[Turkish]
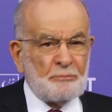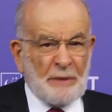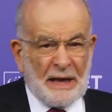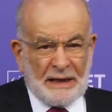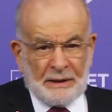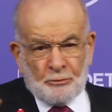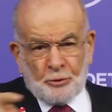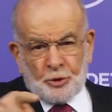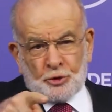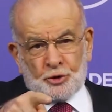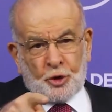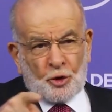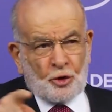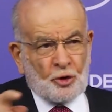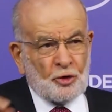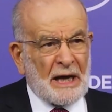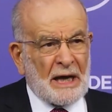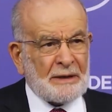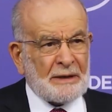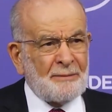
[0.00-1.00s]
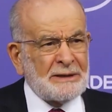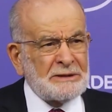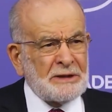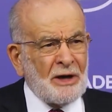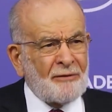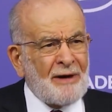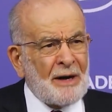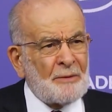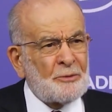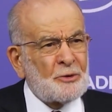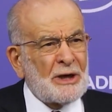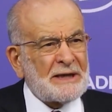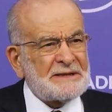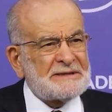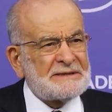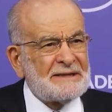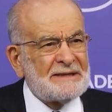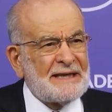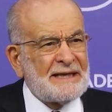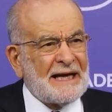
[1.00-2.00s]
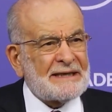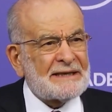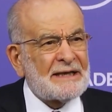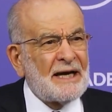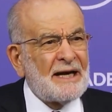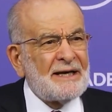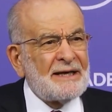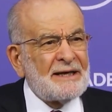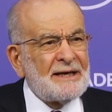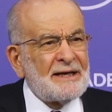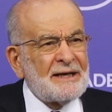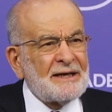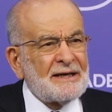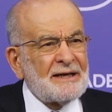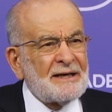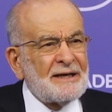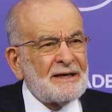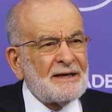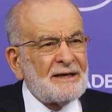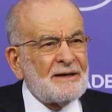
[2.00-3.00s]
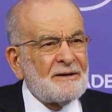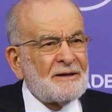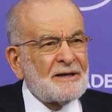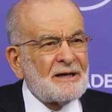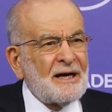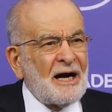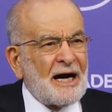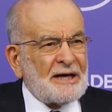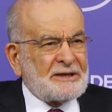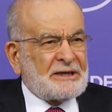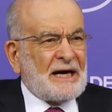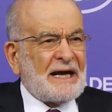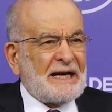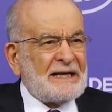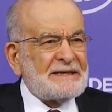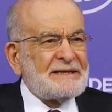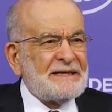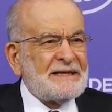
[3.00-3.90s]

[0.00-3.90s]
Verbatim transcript: Benim bu sorularıma cevap üretsinler. Hakaret